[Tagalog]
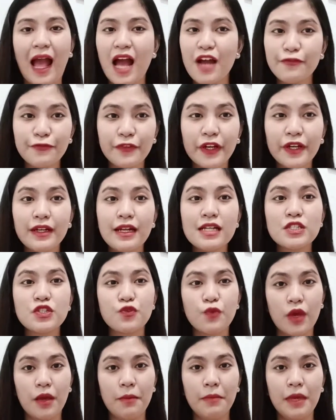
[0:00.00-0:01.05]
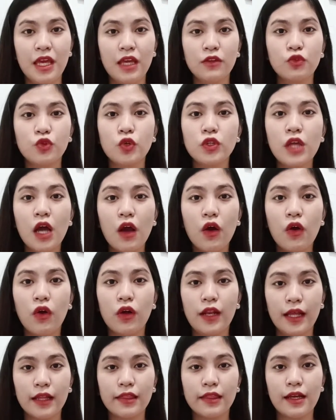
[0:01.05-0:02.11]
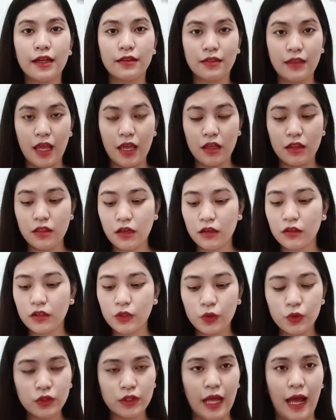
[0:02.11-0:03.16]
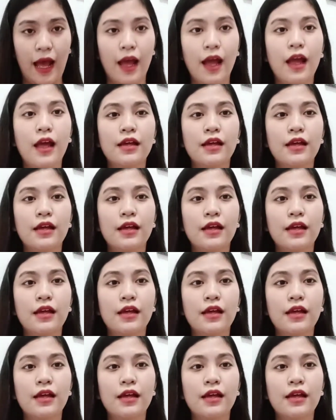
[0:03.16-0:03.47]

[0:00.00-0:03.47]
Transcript: After ng swimming, dun ako ulit nag-take ng gluta.